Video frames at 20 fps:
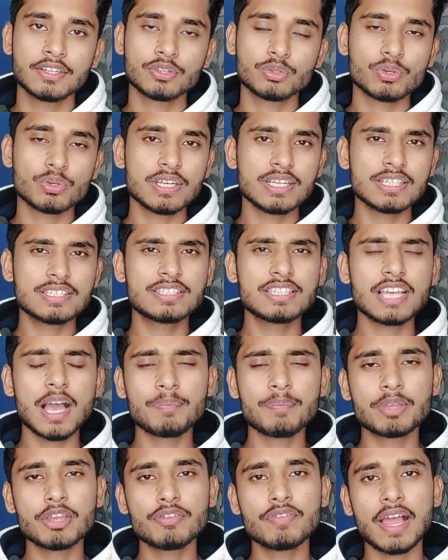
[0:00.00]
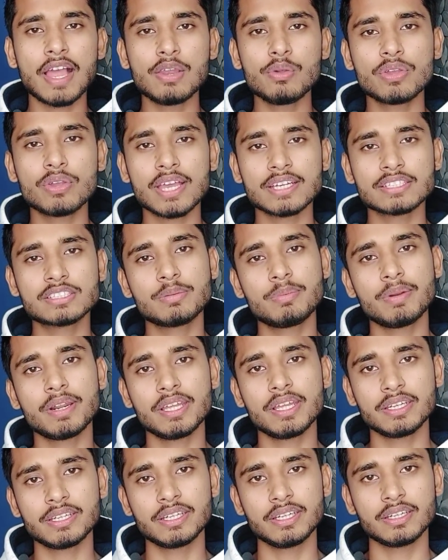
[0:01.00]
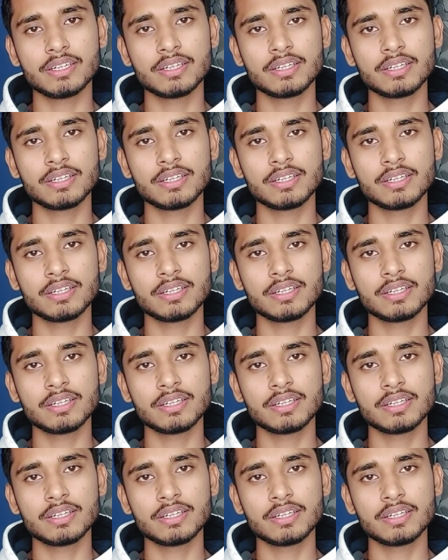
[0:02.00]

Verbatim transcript: तो इससे आपकी वैल्यू कैसे बढ़ेगी